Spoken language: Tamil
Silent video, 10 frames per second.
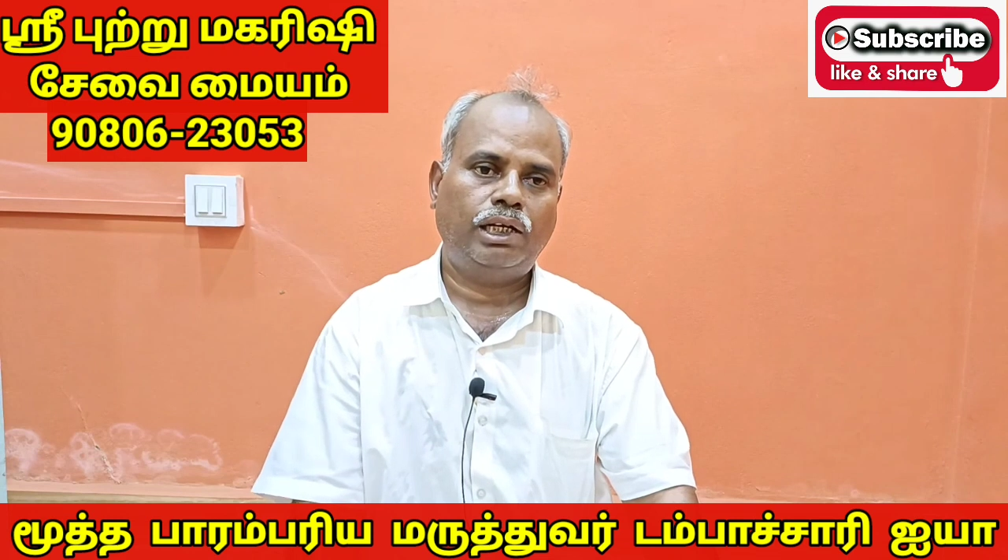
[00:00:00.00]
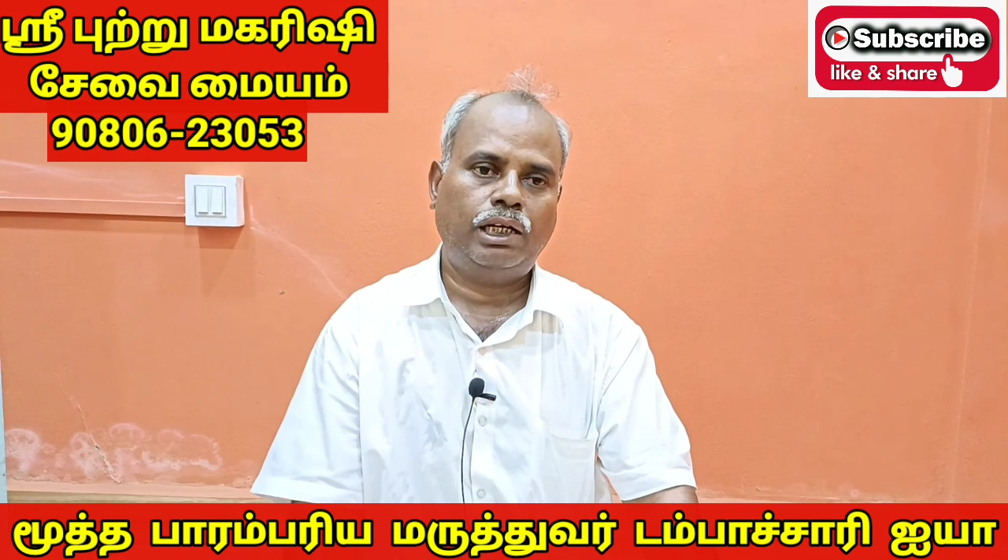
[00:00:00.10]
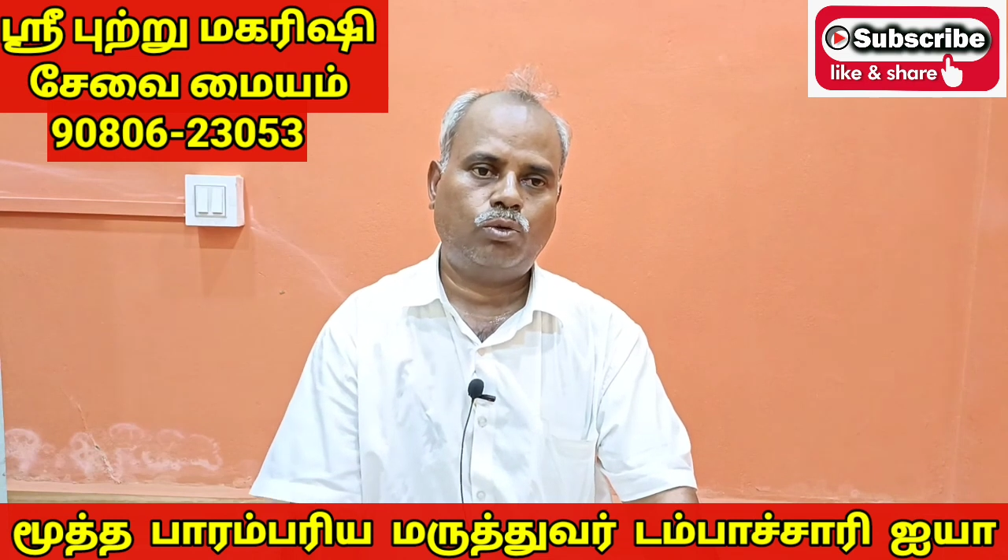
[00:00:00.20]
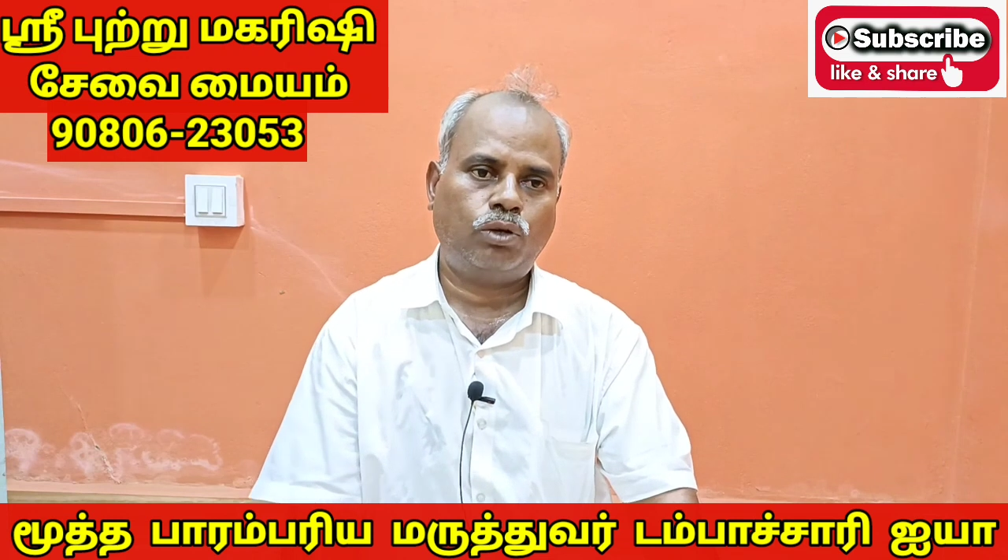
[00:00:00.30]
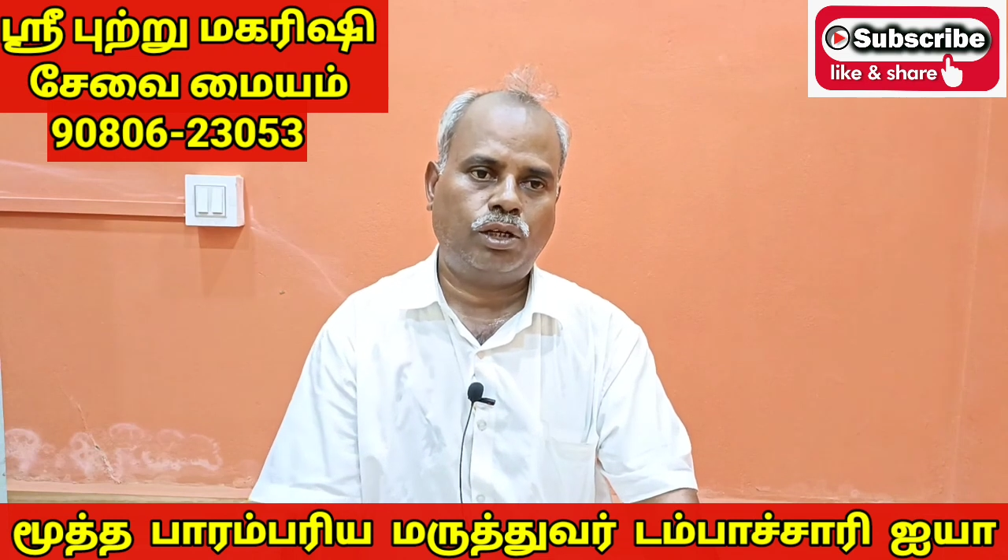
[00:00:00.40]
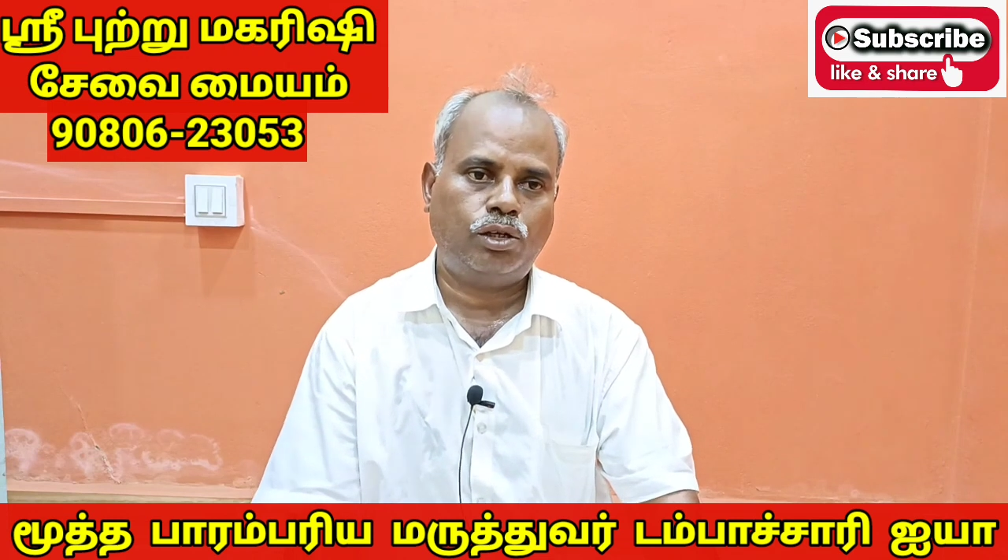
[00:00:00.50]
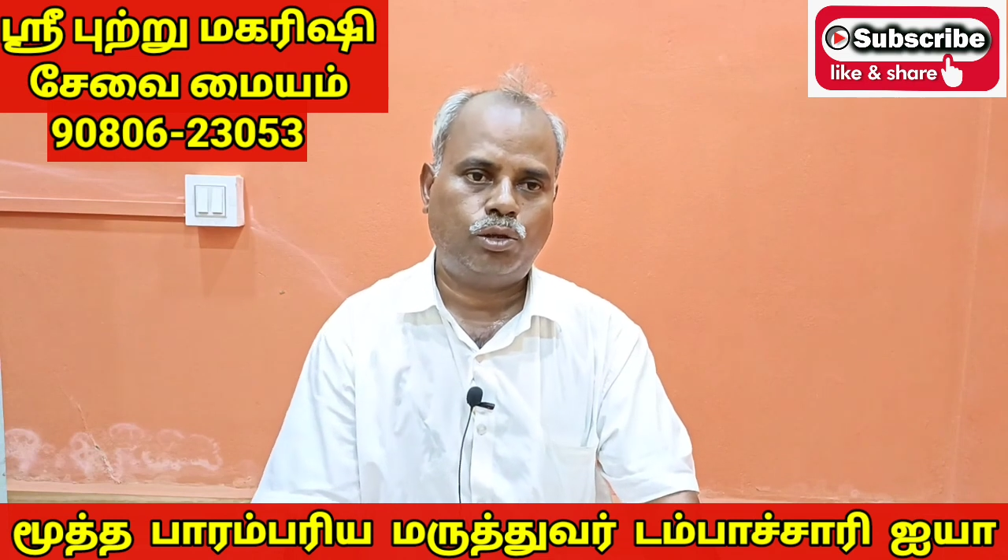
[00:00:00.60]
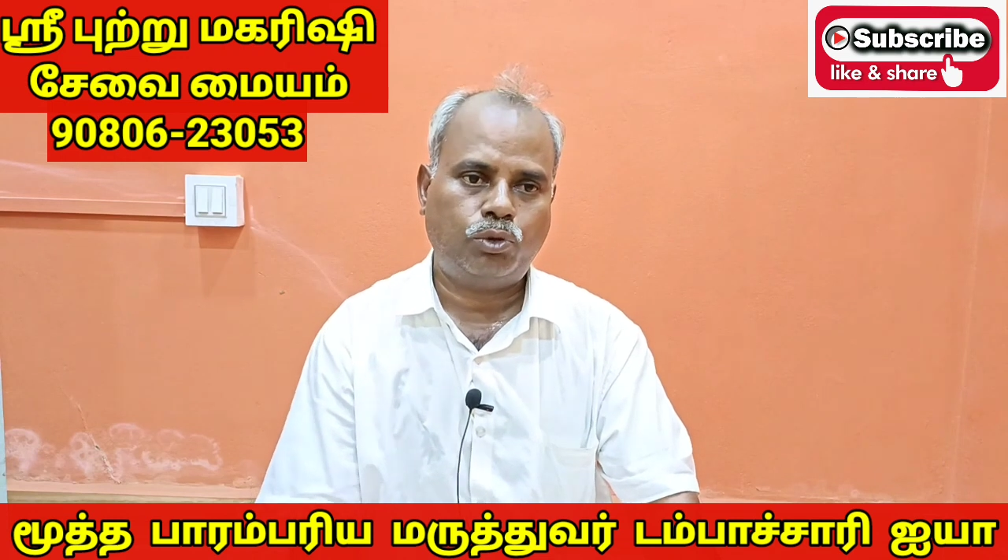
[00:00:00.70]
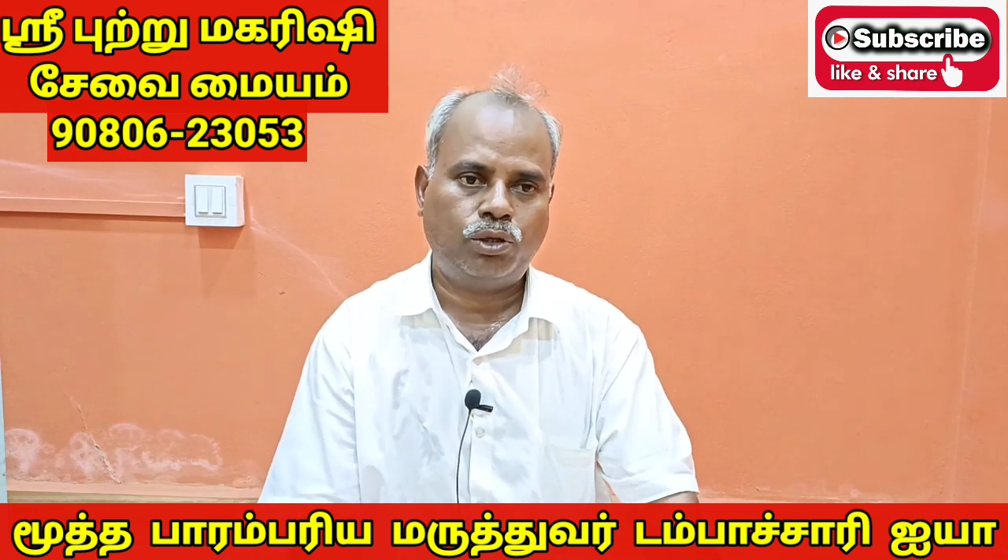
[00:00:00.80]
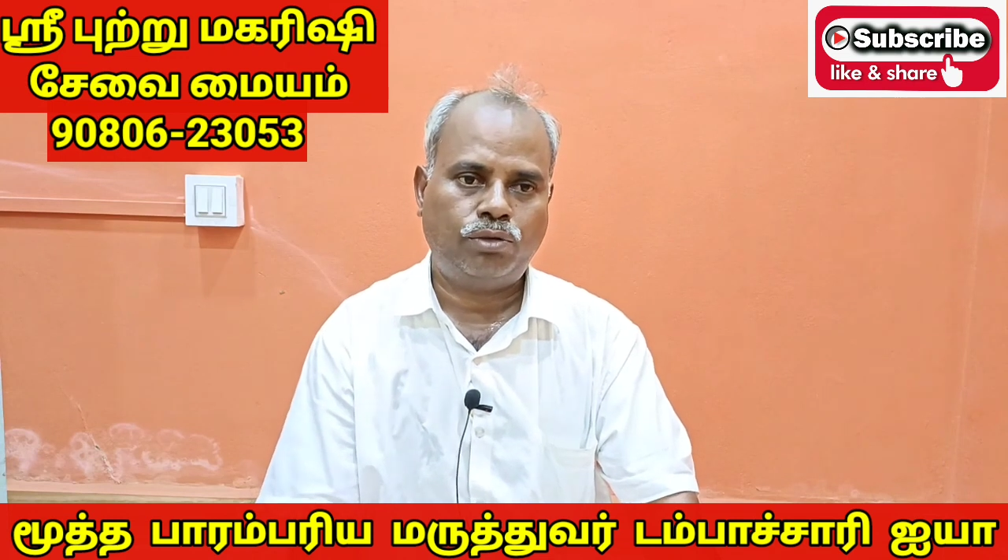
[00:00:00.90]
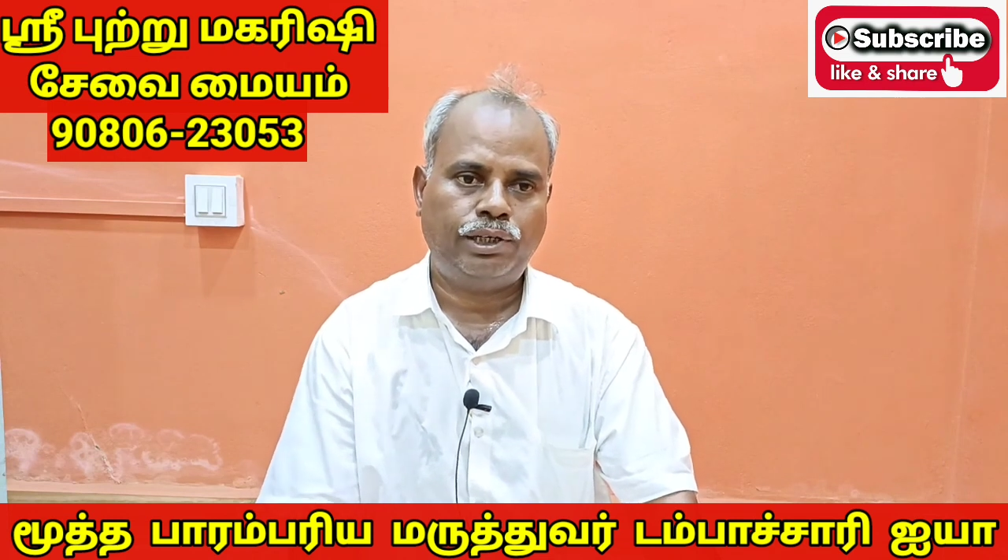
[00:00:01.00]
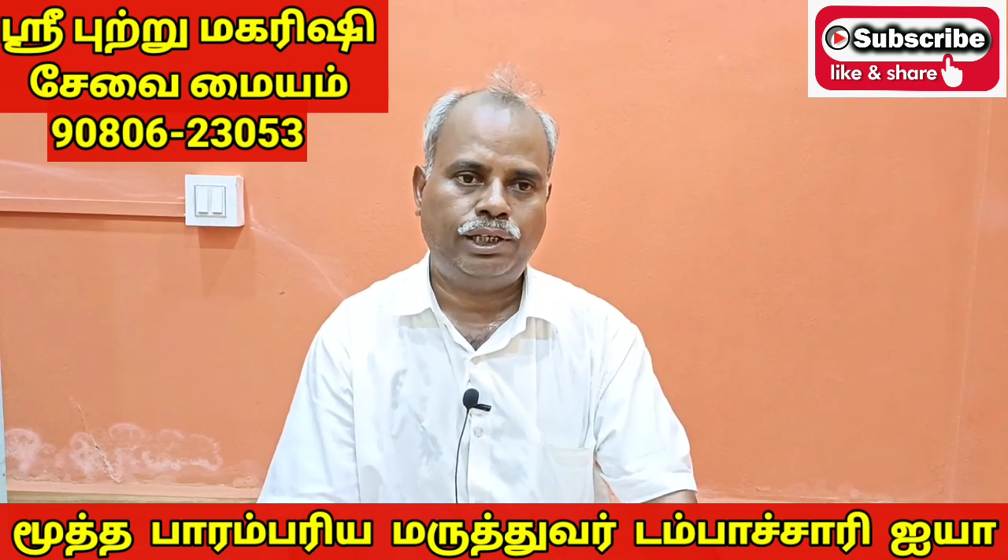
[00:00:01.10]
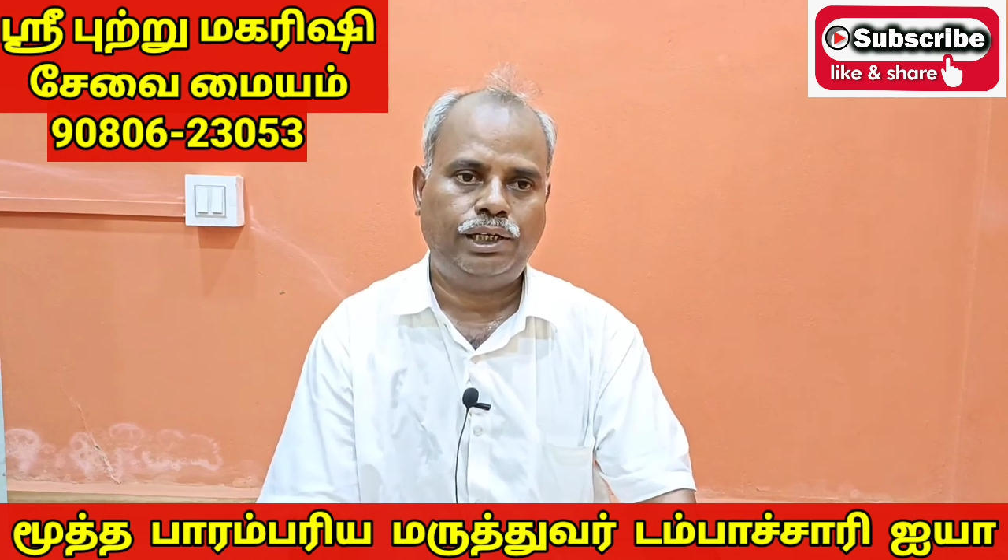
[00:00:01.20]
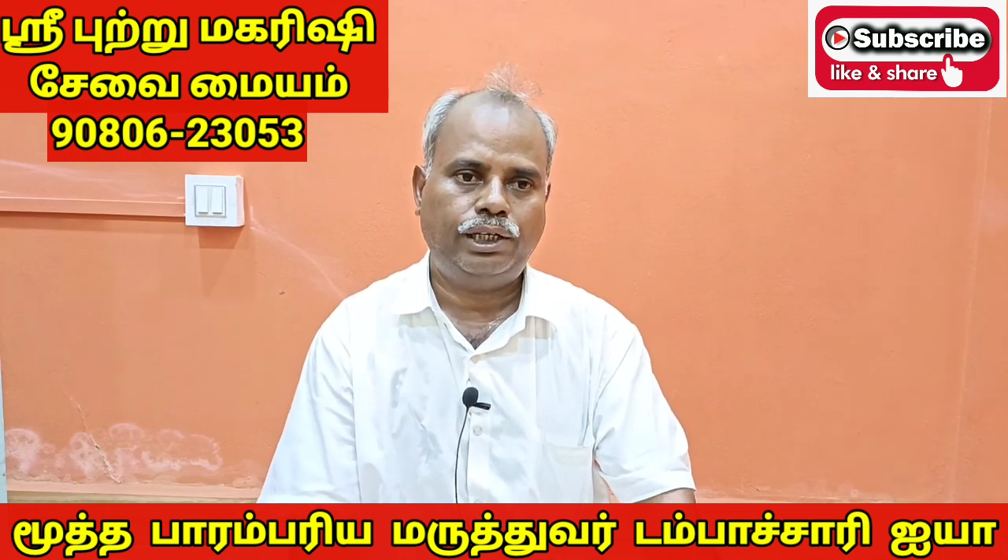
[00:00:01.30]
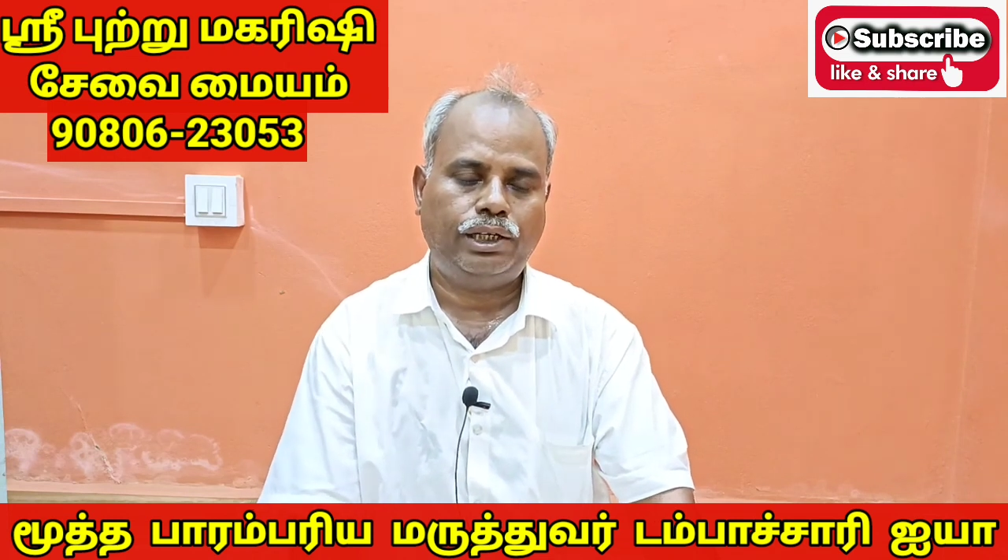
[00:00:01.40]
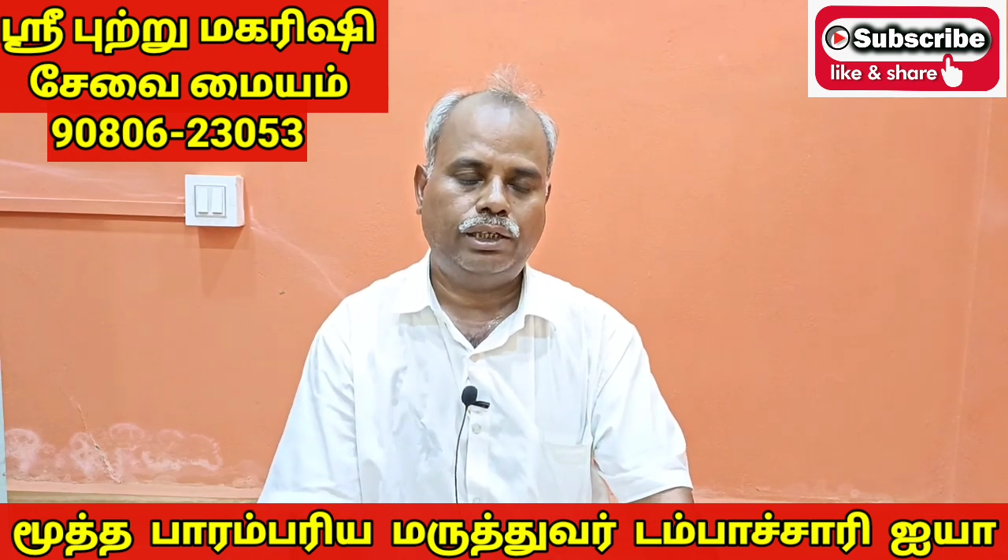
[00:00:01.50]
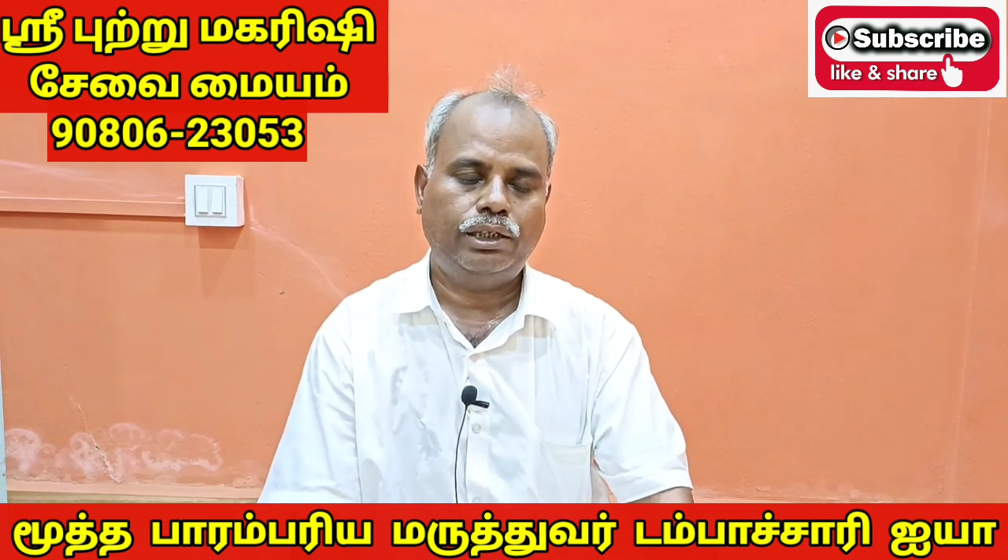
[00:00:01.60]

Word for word: மலக்குடலுக்கு போகிற வழி